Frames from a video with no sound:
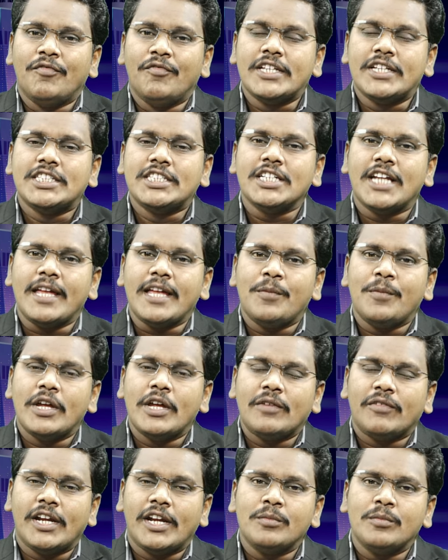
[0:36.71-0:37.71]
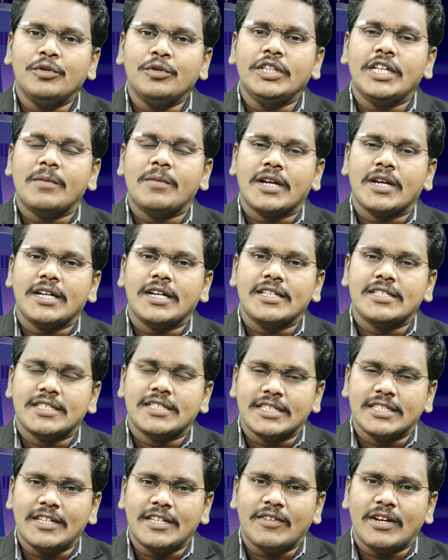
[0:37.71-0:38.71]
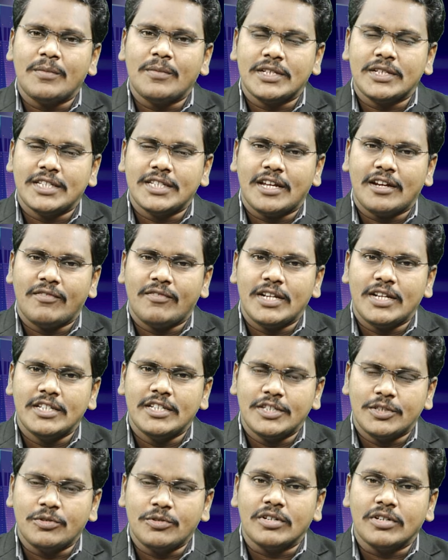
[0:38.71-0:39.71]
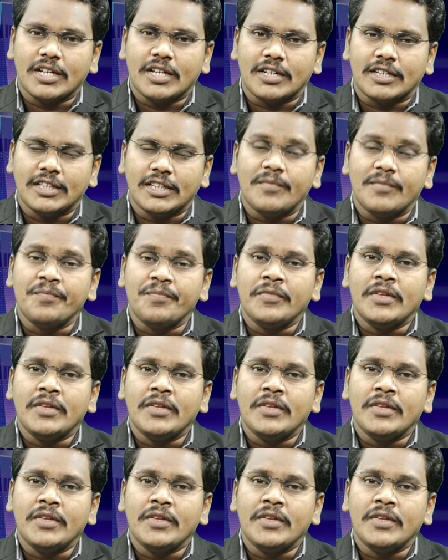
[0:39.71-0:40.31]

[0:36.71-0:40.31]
ఫిక్స్డ్ అయిపోయిన వాళ్ళు ముందే ప్రకటించేస్తే వాళ్ళ ప్రచారం వాళ్ళు చేసుకుంటారు కదా